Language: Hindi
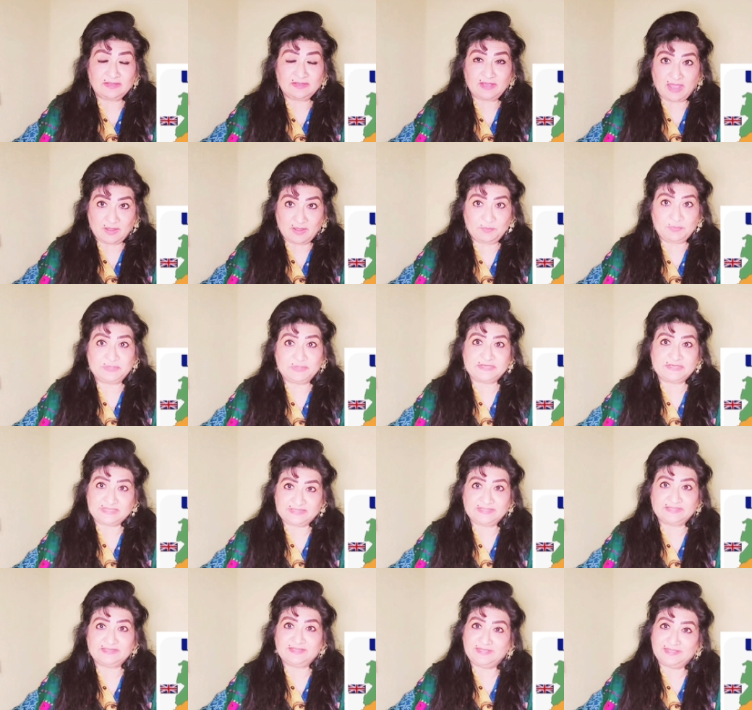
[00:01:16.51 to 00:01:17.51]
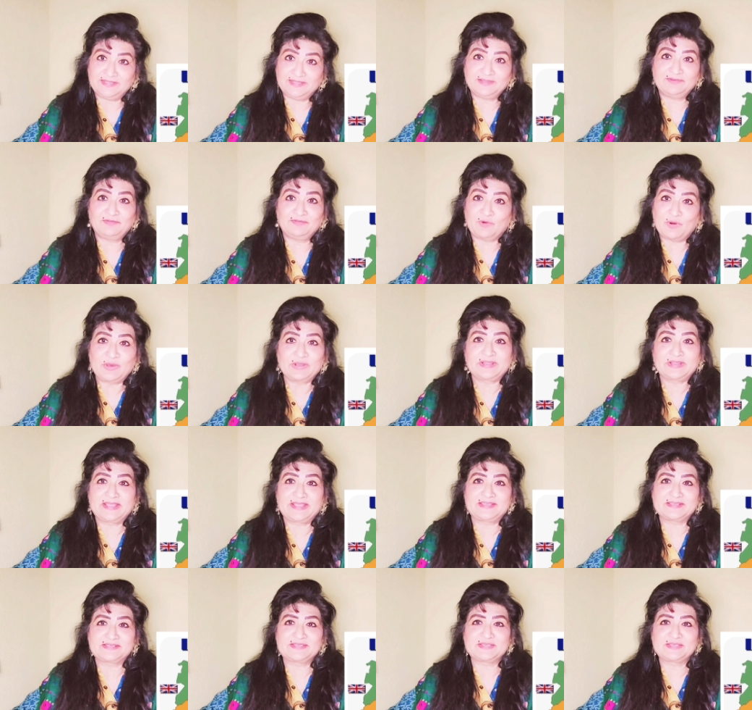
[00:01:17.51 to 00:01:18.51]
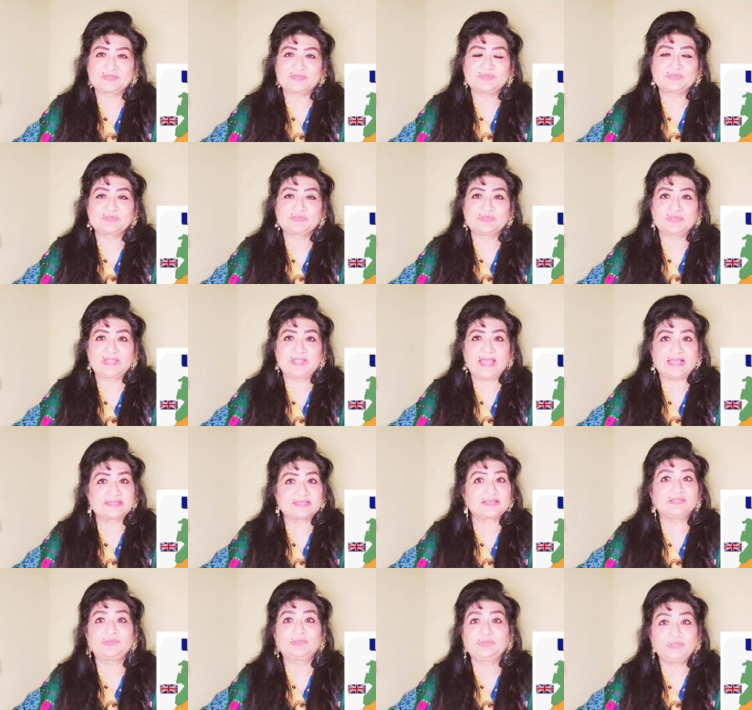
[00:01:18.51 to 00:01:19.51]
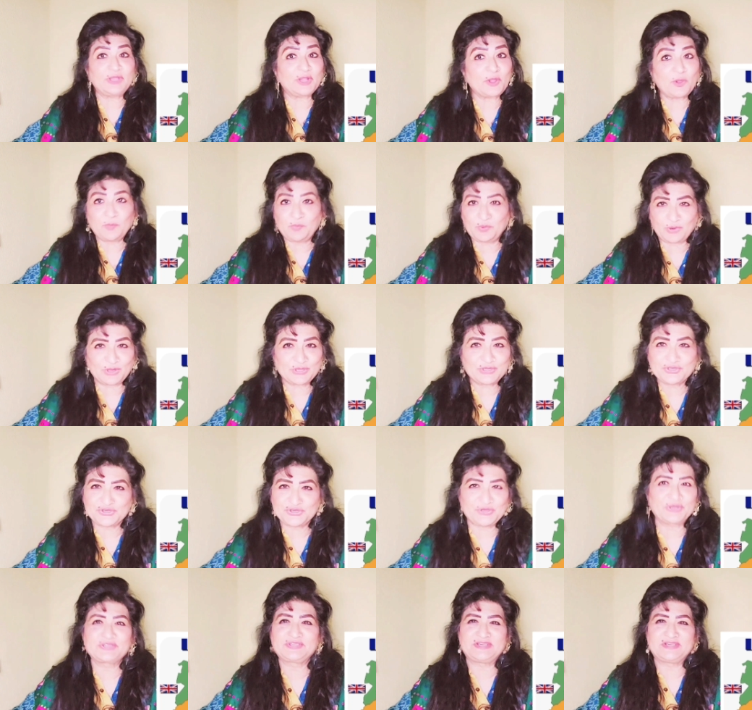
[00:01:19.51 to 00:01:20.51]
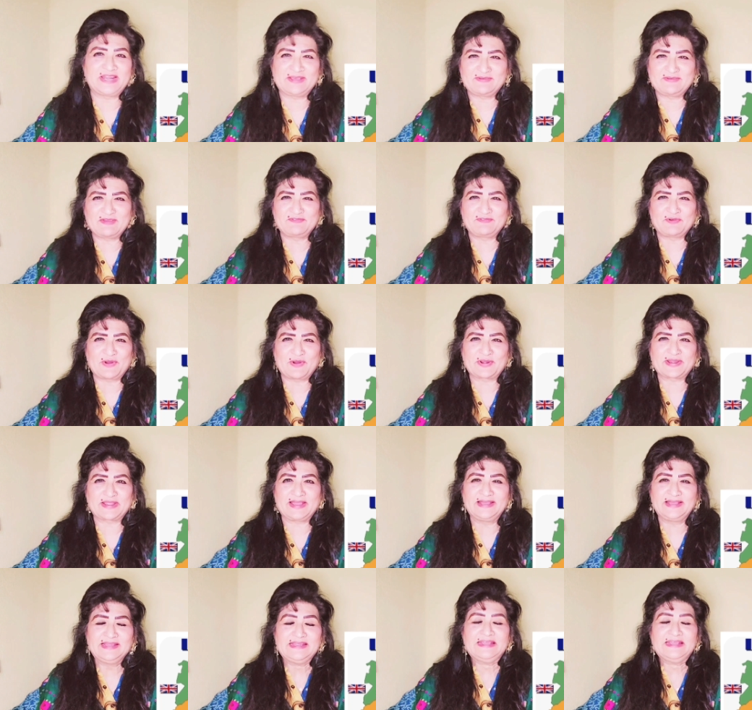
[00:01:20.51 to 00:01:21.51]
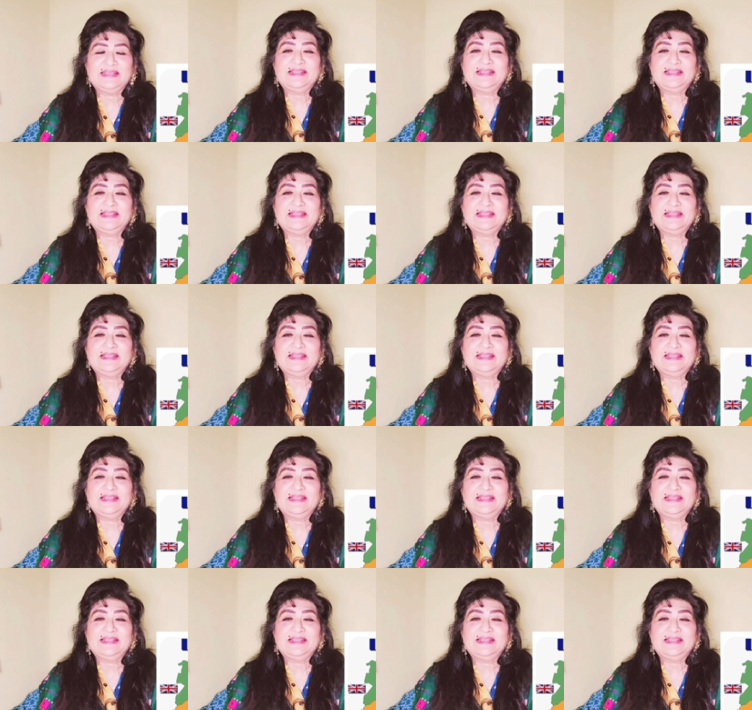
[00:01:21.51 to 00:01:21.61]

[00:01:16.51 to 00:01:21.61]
कांप जाते थे वॉर के किस्से सुन सुन के आजकल दुनिया को बहुत शौक चढ़ा हुआ है वॉर का